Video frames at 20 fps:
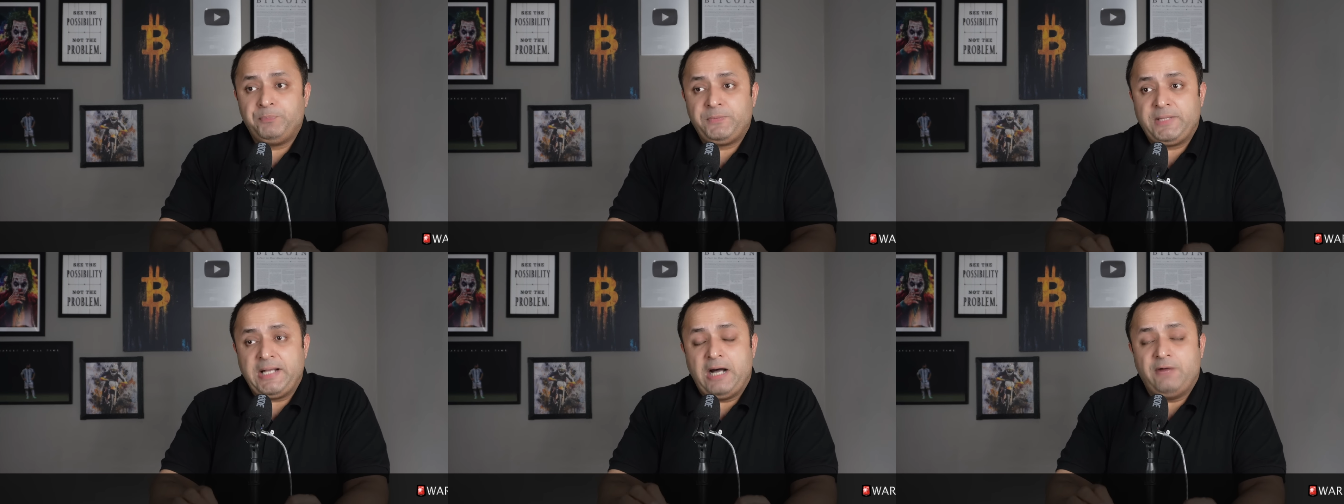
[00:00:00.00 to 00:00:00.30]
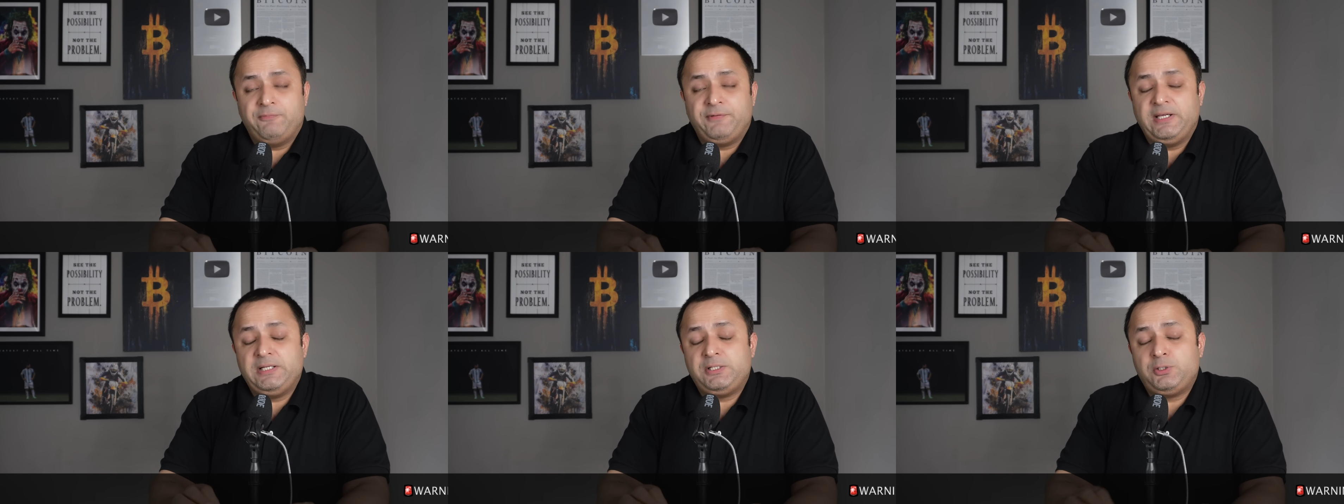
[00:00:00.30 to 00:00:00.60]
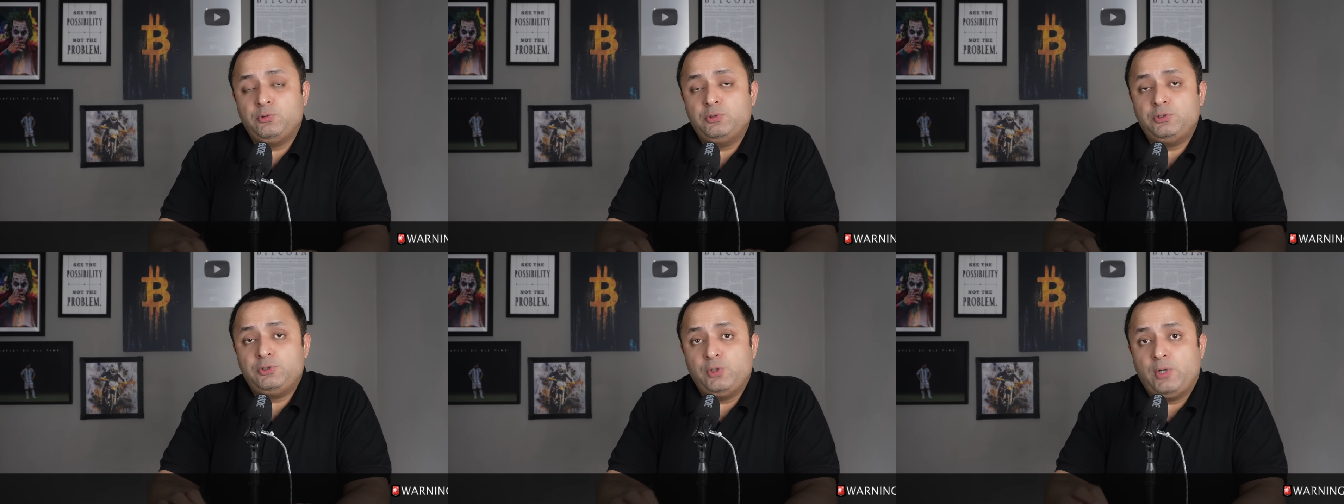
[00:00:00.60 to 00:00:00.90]
काफ़ी
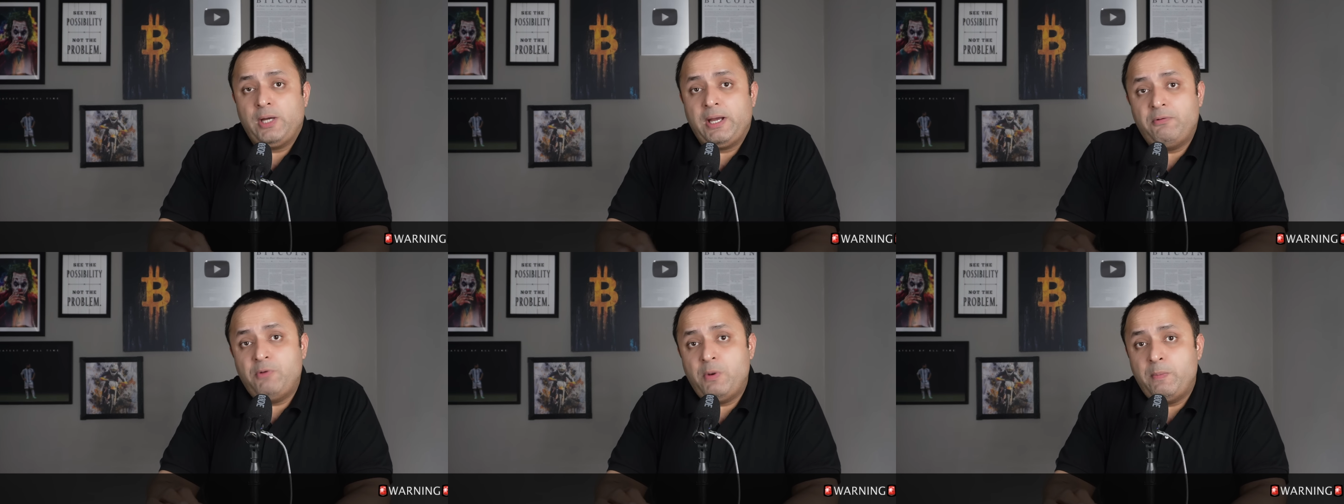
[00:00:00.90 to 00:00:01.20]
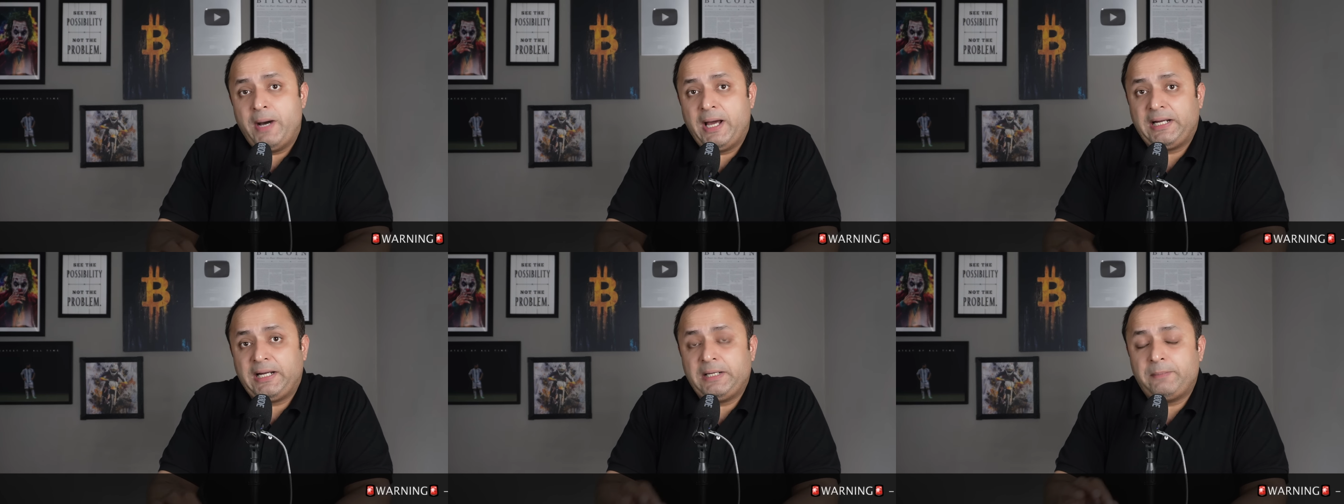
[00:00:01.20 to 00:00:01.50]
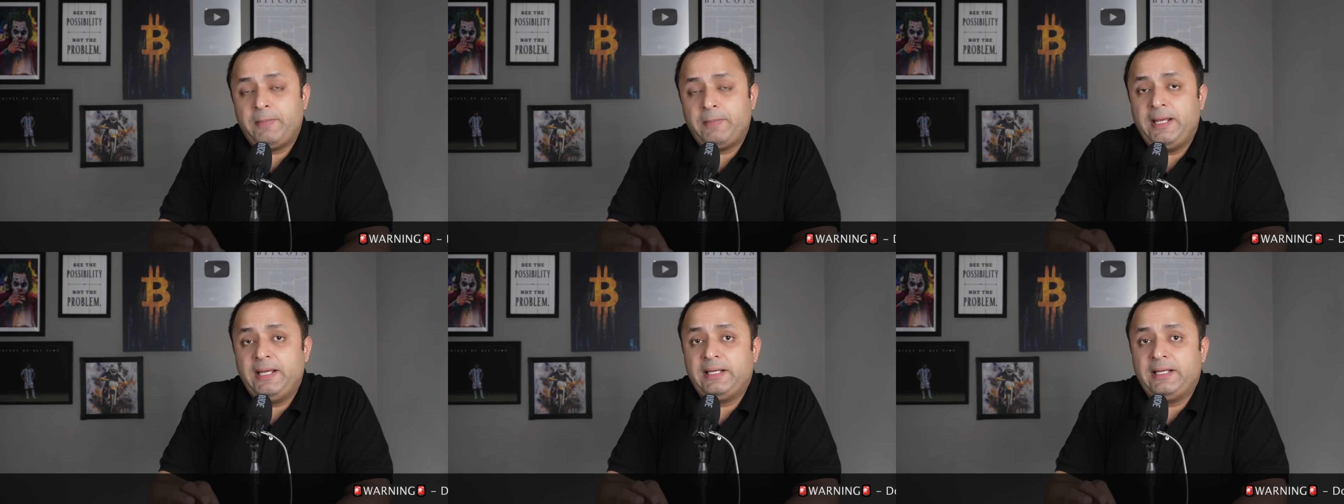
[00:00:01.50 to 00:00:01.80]
इशूज़ जो है वो मार्केट
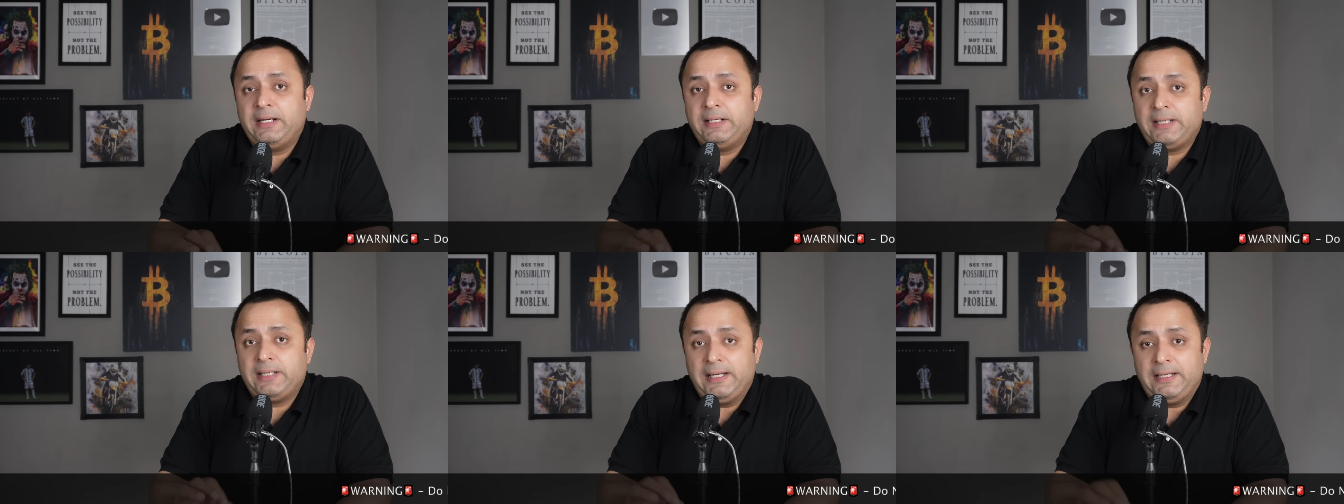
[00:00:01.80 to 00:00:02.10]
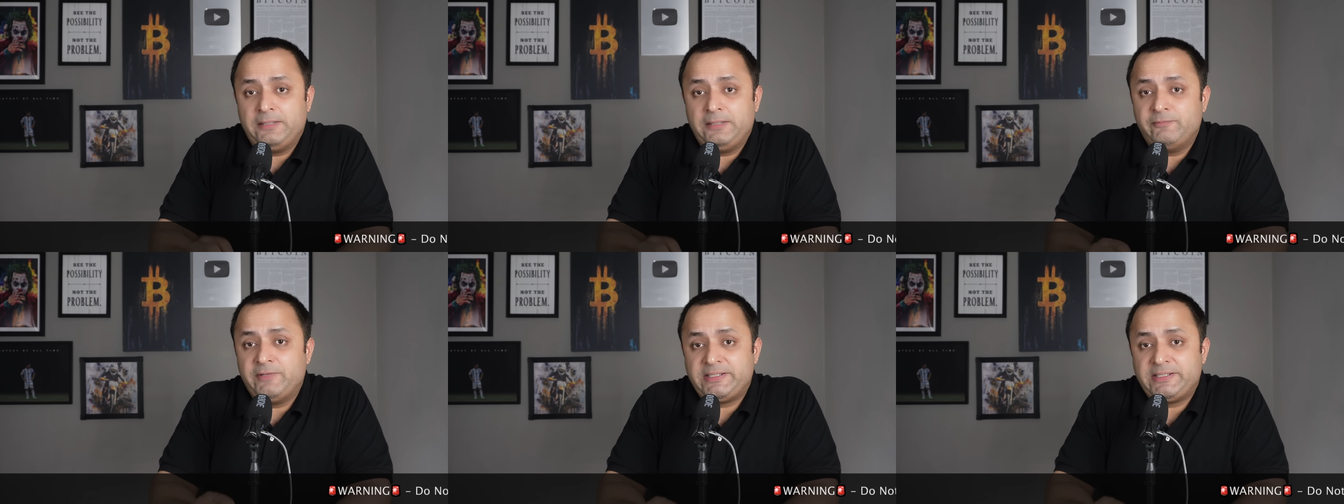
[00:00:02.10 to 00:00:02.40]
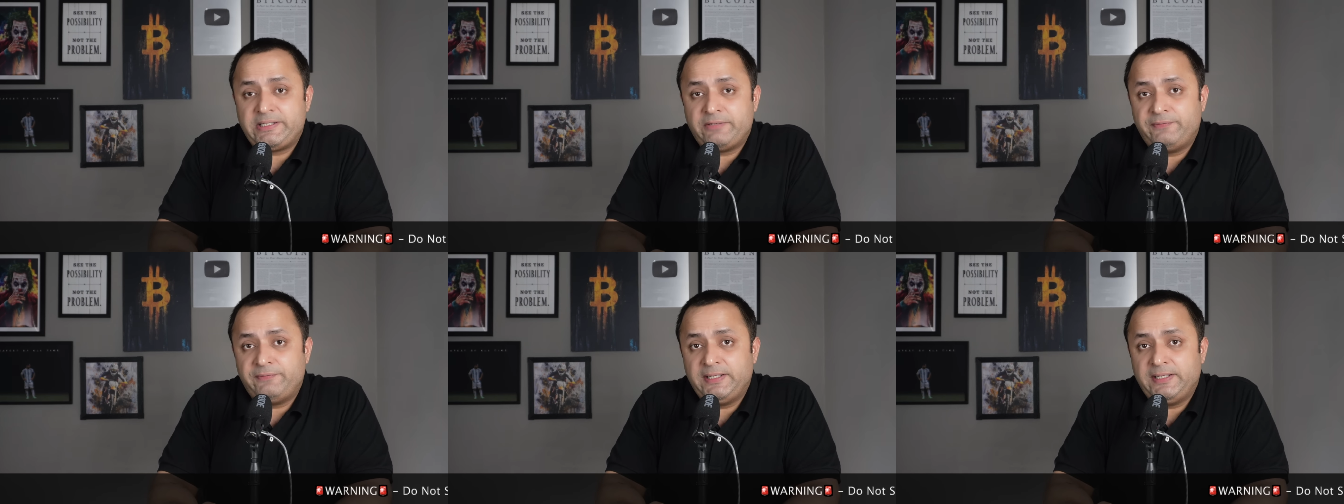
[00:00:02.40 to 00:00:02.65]
में एक रिटेल इन्वेस्टर